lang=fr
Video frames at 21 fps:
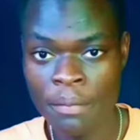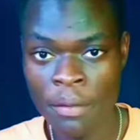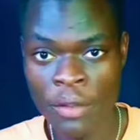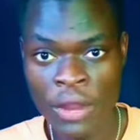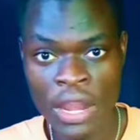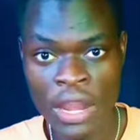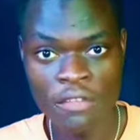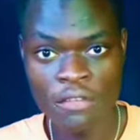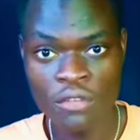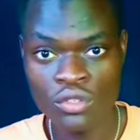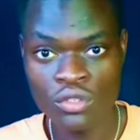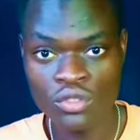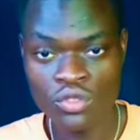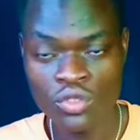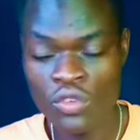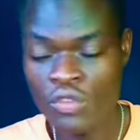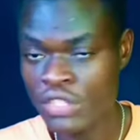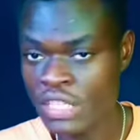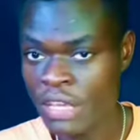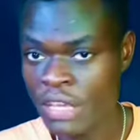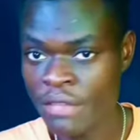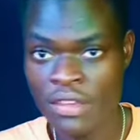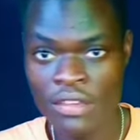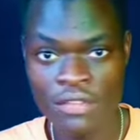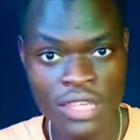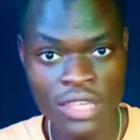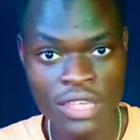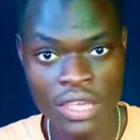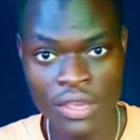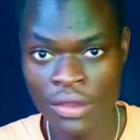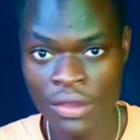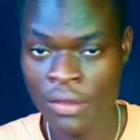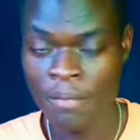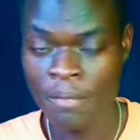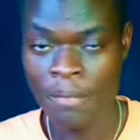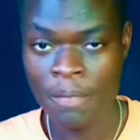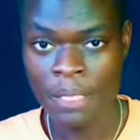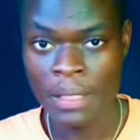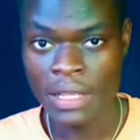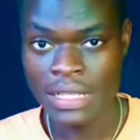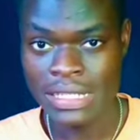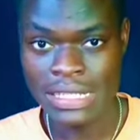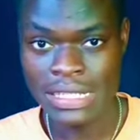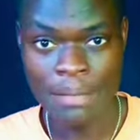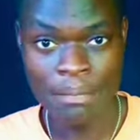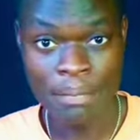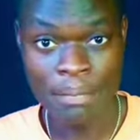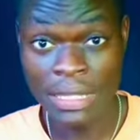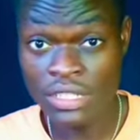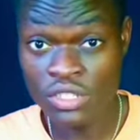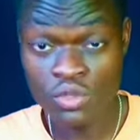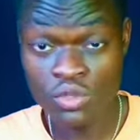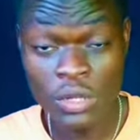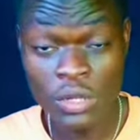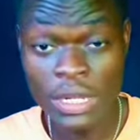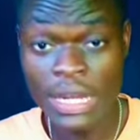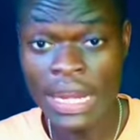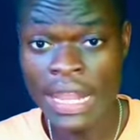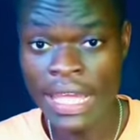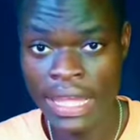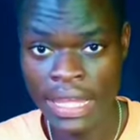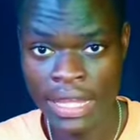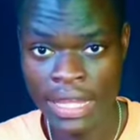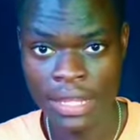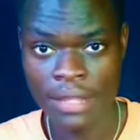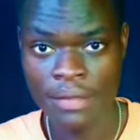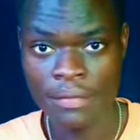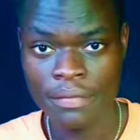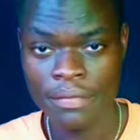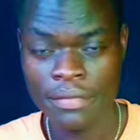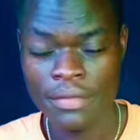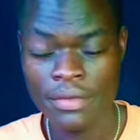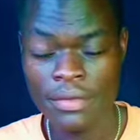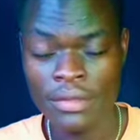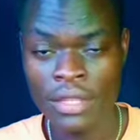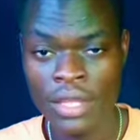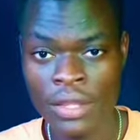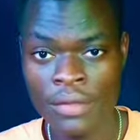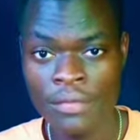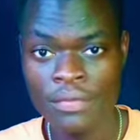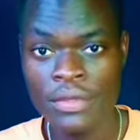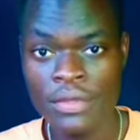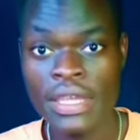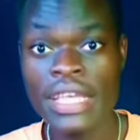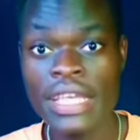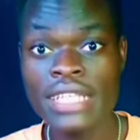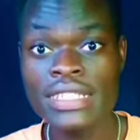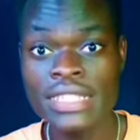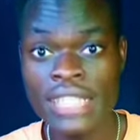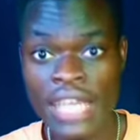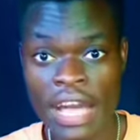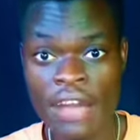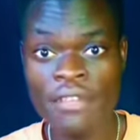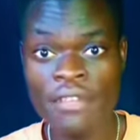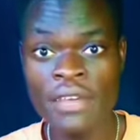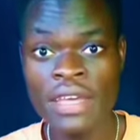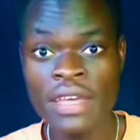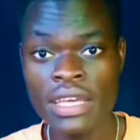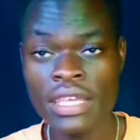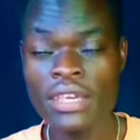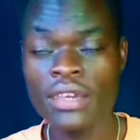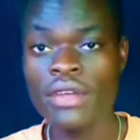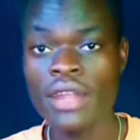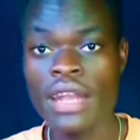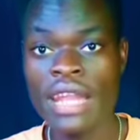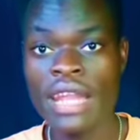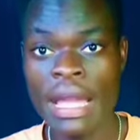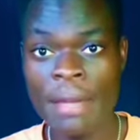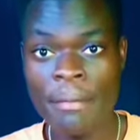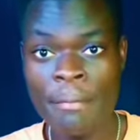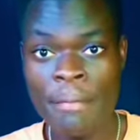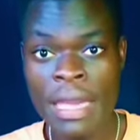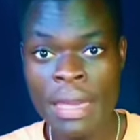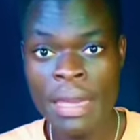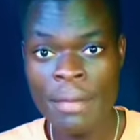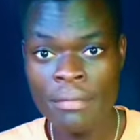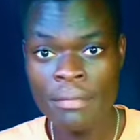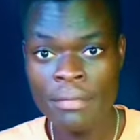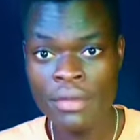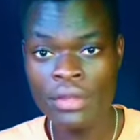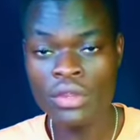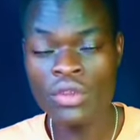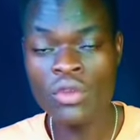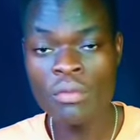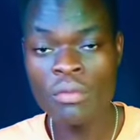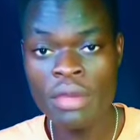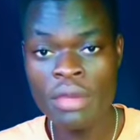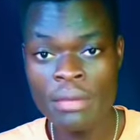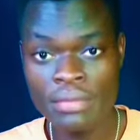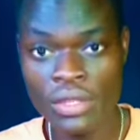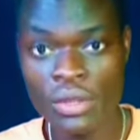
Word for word: voilà, qui peut être le courant, euh, le courant aussi. Et il y a tout le